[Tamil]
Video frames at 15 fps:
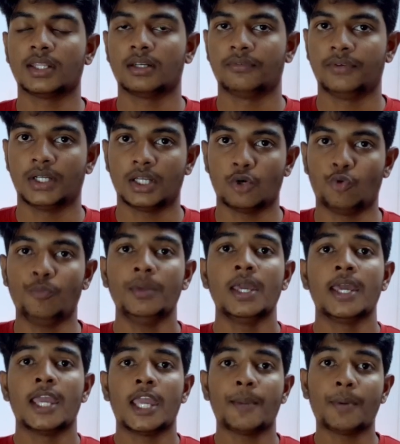அதில் ஃபிட் ஆகும்
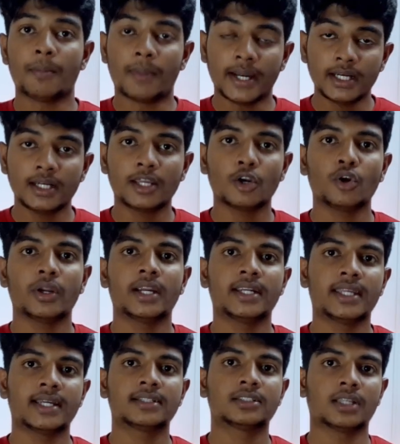இப்போ மைக்ரோ
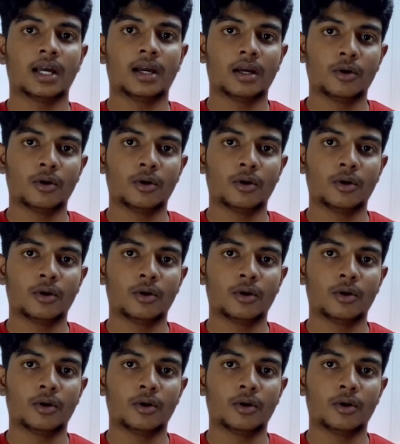ஏடிஎக்ஸ்